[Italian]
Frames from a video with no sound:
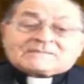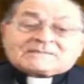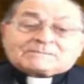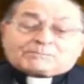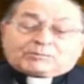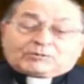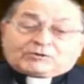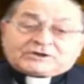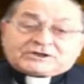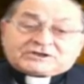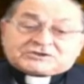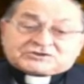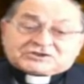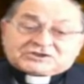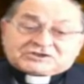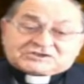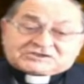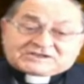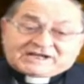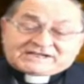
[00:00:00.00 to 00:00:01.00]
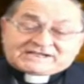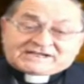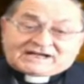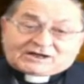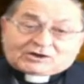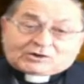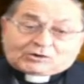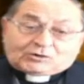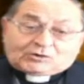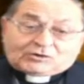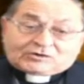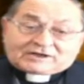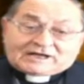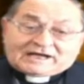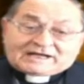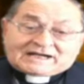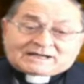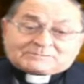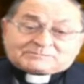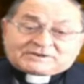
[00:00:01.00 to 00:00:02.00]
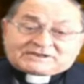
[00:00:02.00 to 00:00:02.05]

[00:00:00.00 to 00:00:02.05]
Poi ci insegna ancora la